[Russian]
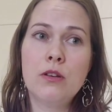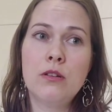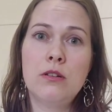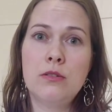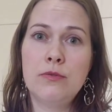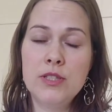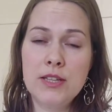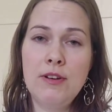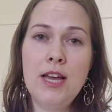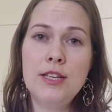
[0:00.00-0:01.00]
а,
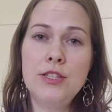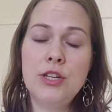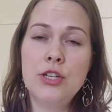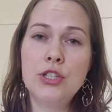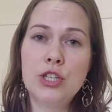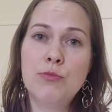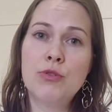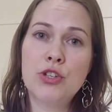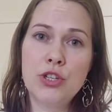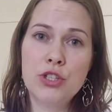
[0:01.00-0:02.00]
выставляете
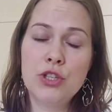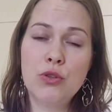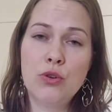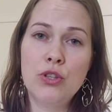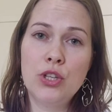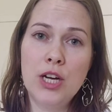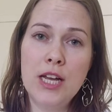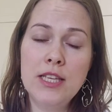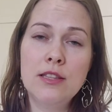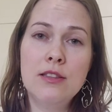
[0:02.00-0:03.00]
режим шерстяной
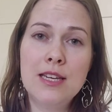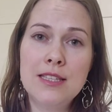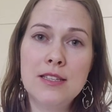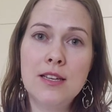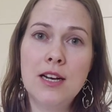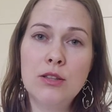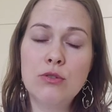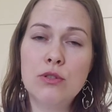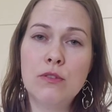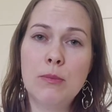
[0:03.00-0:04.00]
ткани, 30
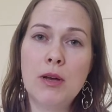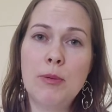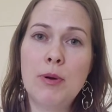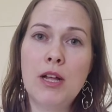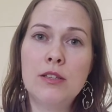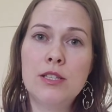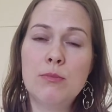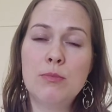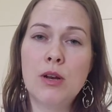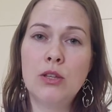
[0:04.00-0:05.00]
градусов там, как правило,
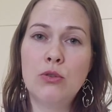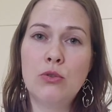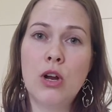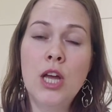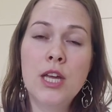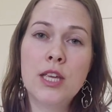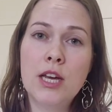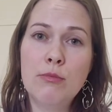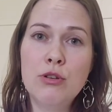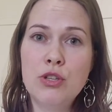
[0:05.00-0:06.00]
температура.
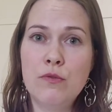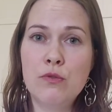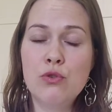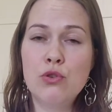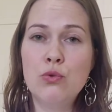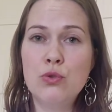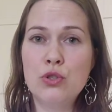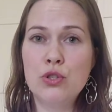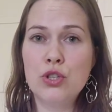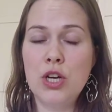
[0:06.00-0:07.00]
Я обычно вручную
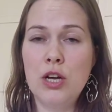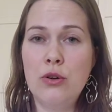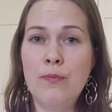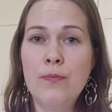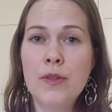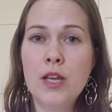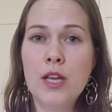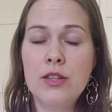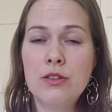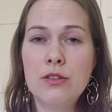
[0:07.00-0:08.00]
снижаю
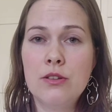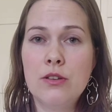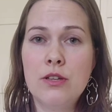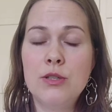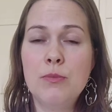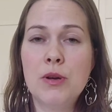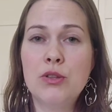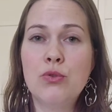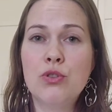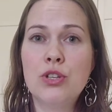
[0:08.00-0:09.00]
этот э,
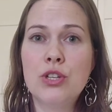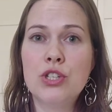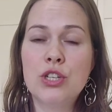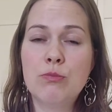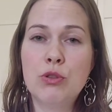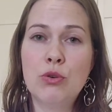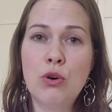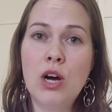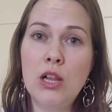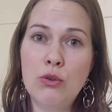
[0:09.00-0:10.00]
температурный режим
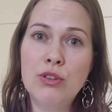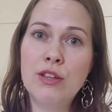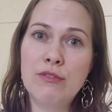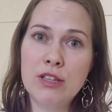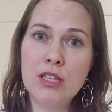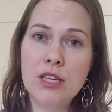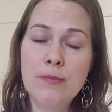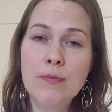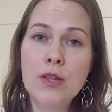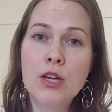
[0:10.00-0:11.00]
до холодной
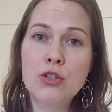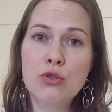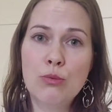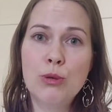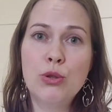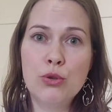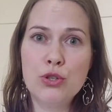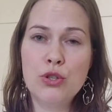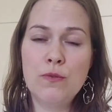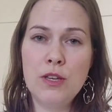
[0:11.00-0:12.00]
воды, чтобы
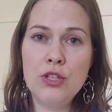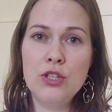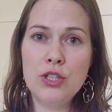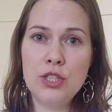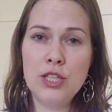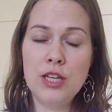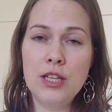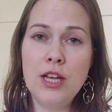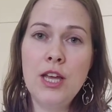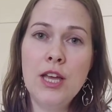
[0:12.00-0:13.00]
точно вещь не
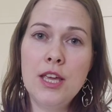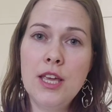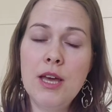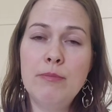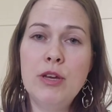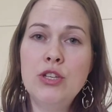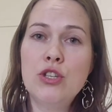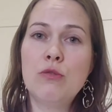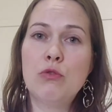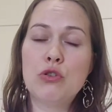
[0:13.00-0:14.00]
села. И опять же
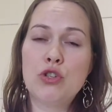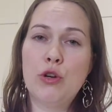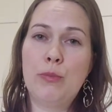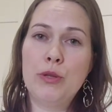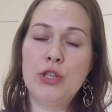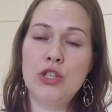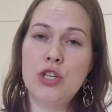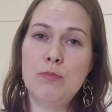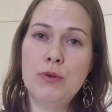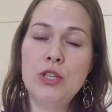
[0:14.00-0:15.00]
немножечко
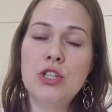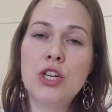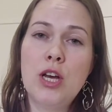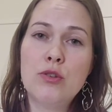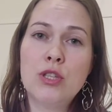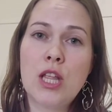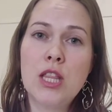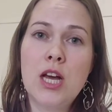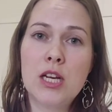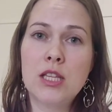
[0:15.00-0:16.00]
понижаю
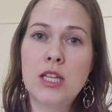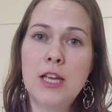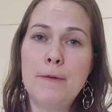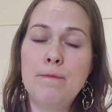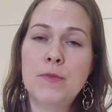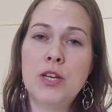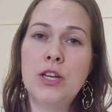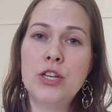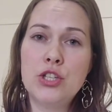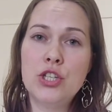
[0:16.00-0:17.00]
стандартный
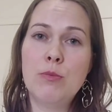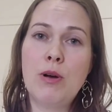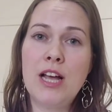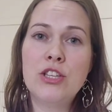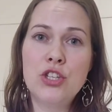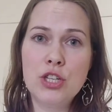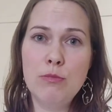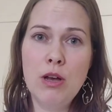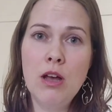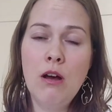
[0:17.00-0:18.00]
э, режим
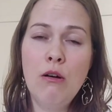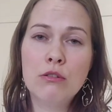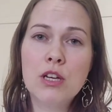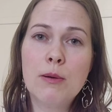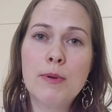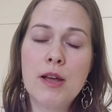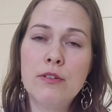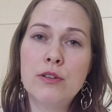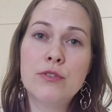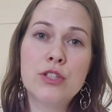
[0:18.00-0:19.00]
отжима, он, как
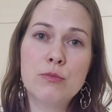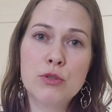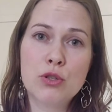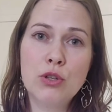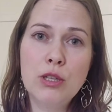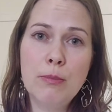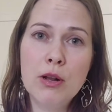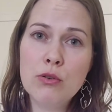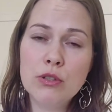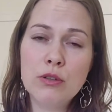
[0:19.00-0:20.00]
правило, 800
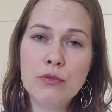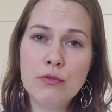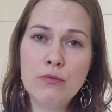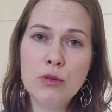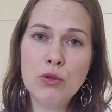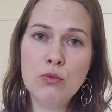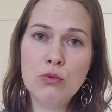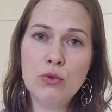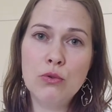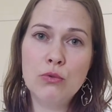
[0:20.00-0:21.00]
оборотов в
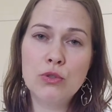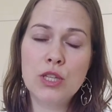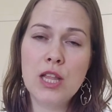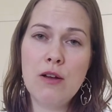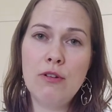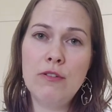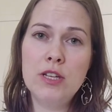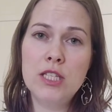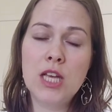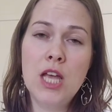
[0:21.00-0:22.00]
минуту
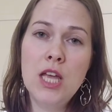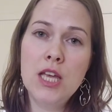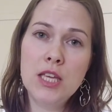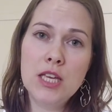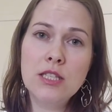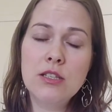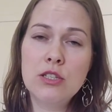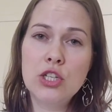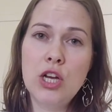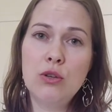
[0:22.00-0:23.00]
устанавливается. Я
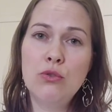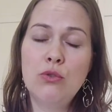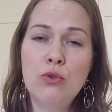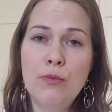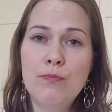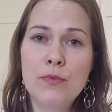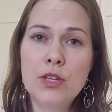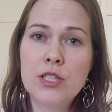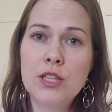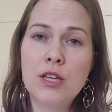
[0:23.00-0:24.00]
снижаю до
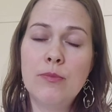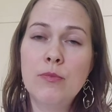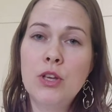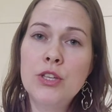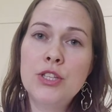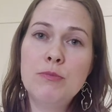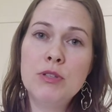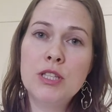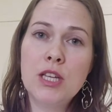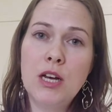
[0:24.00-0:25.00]
где-то
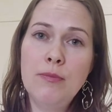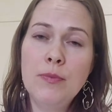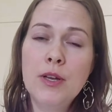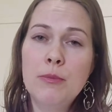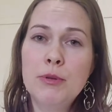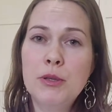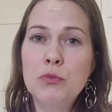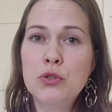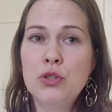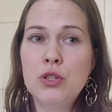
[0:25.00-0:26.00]
700,
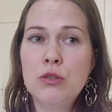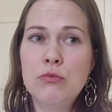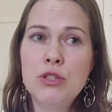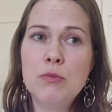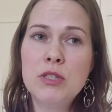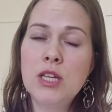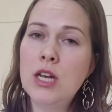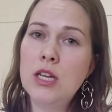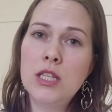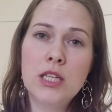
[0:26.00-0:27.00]
потому что 700,
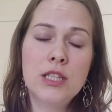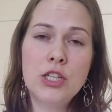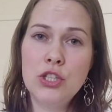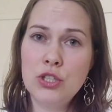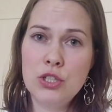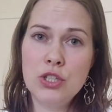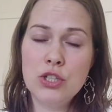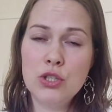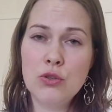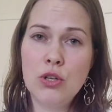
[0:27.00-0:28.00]
а иногда
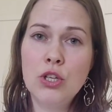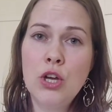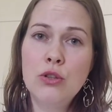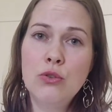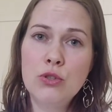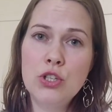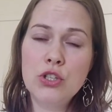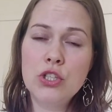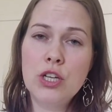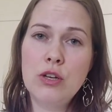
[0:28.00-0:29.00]
600. Но
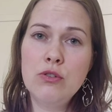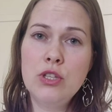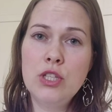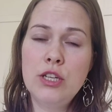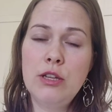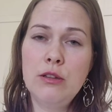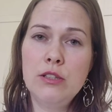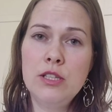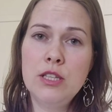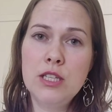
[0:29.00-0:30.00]
ниже стараюсь не, дел-
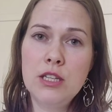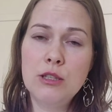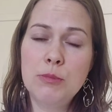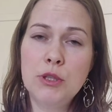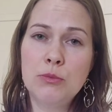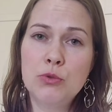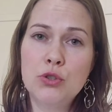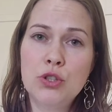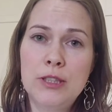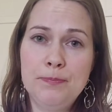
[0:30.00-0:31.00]
не делать, потому
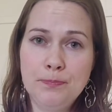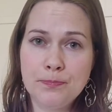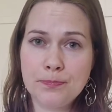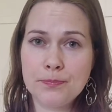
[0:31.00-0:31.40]
что